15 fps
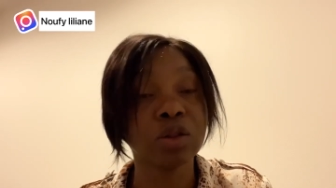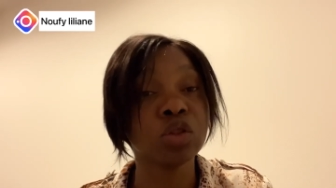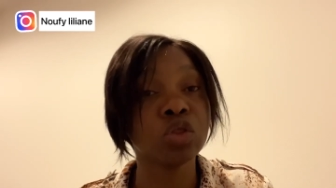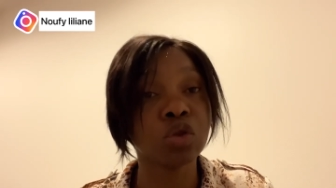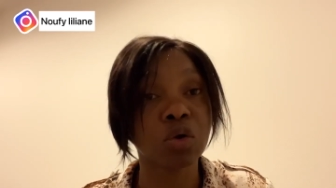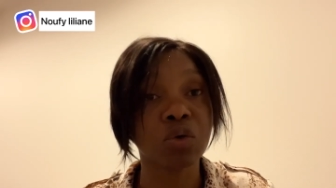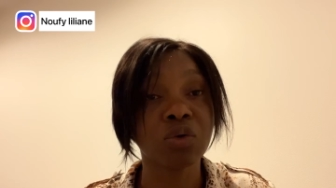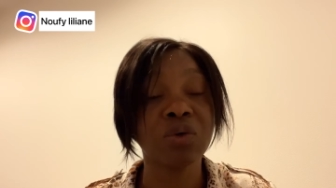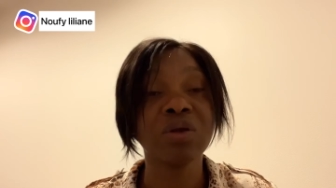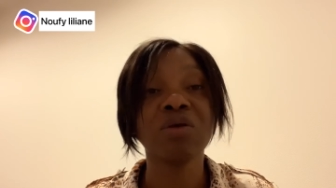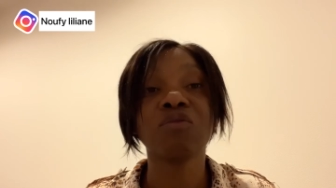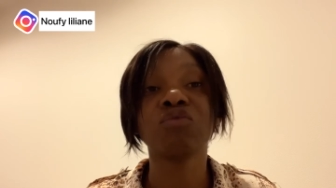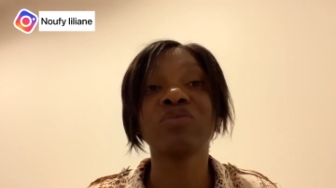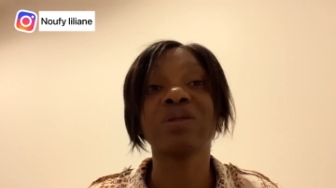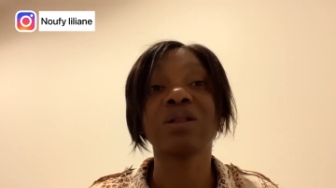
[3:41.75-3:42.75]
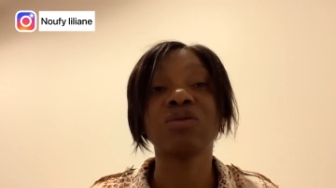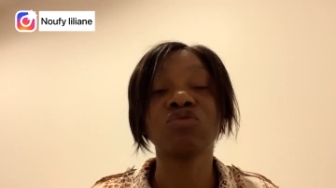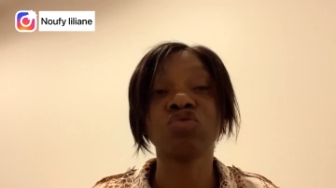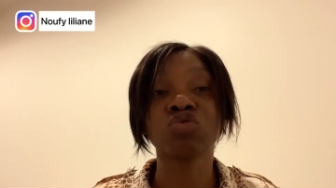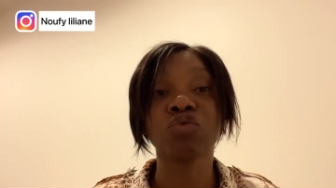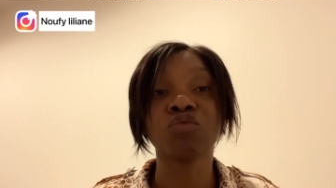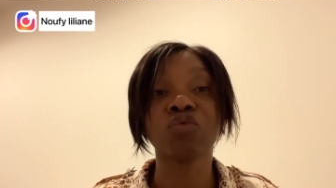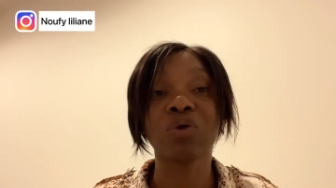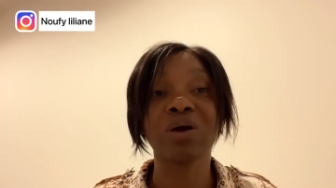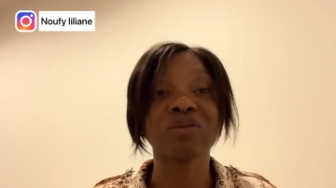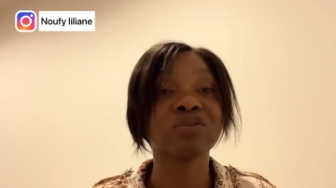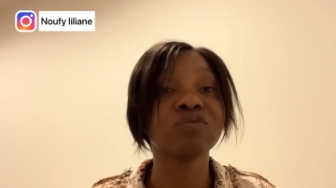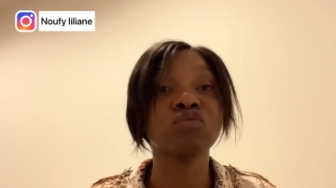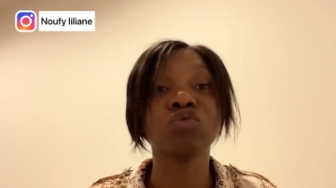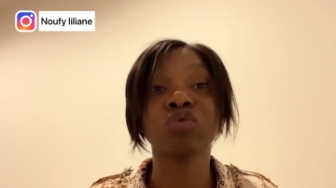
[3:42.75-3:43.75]
Non, vous allez juste vous rendre.
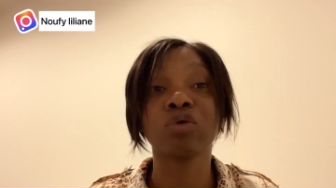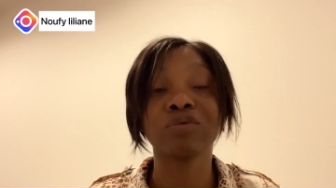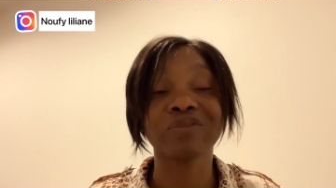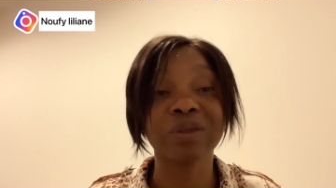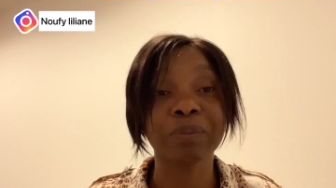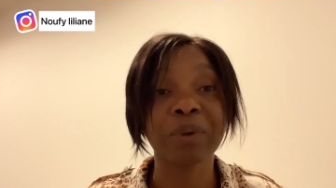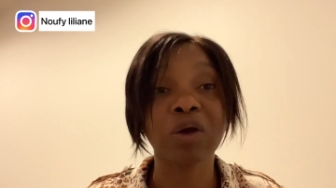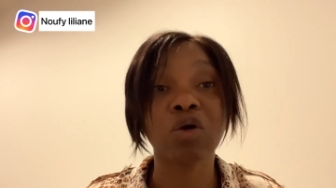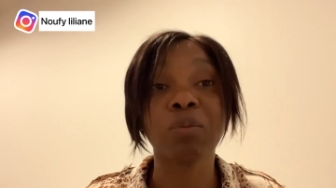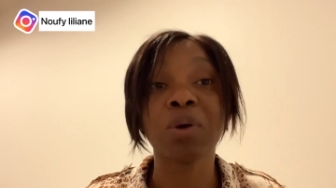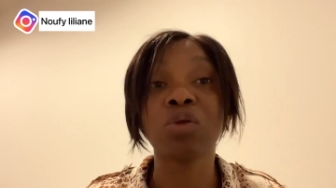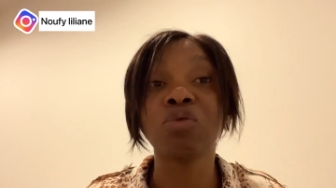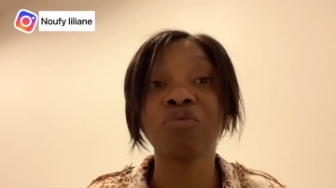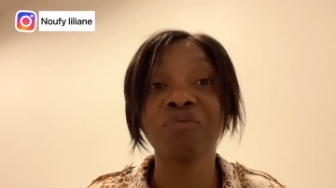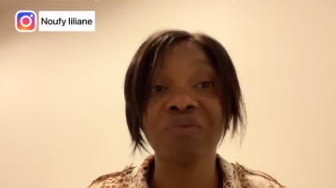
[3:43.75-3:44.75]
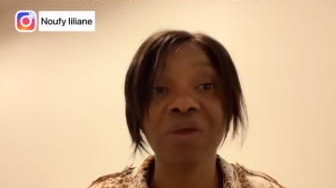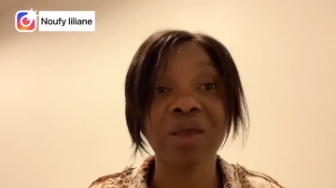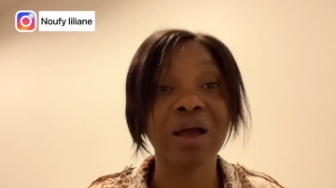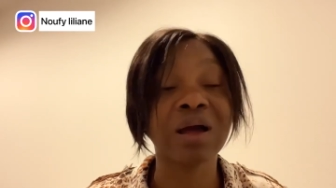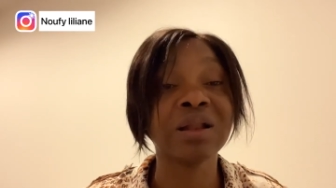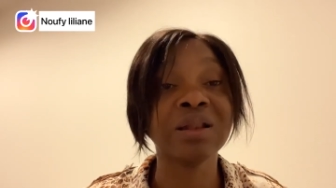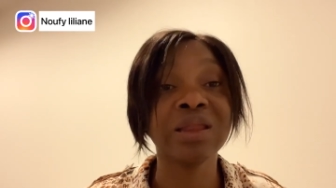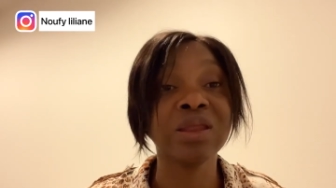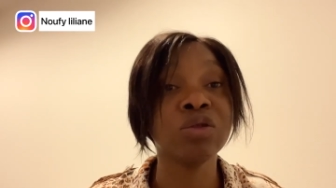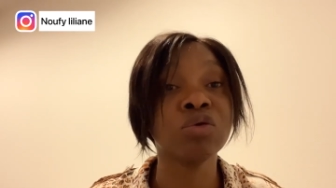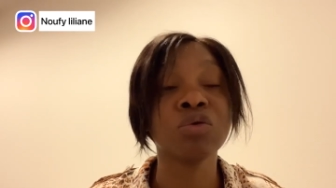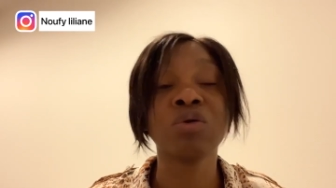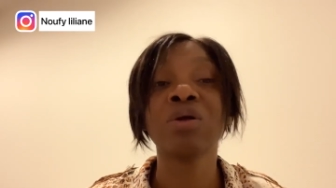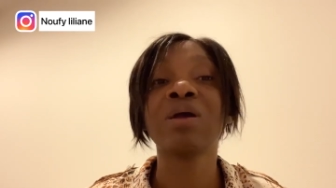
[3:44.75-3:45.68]
Si vous ne connaissez pas comment le faire en ligne,